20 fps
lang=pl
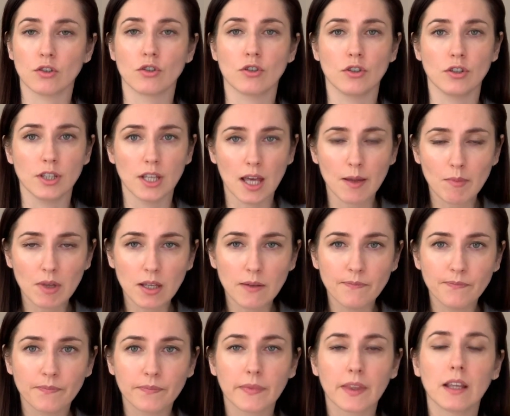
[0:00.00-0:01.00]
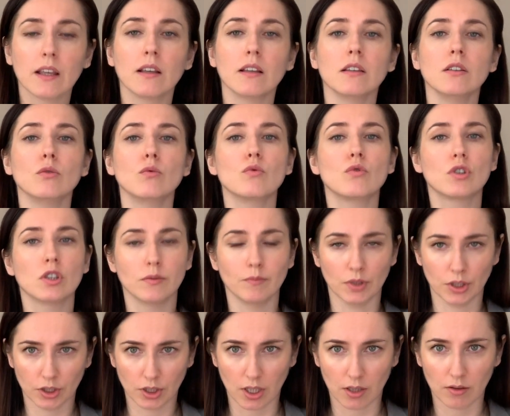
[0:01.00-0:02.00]
Żyjemy i
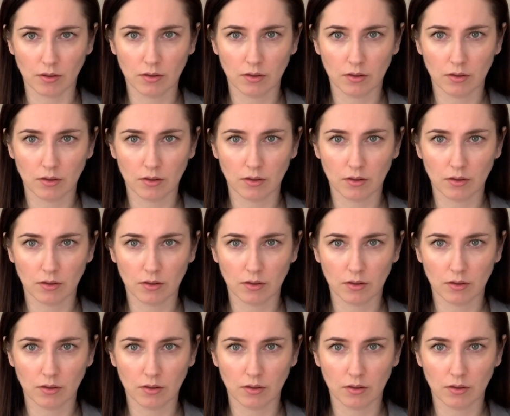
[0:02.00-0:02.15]
uczymy się.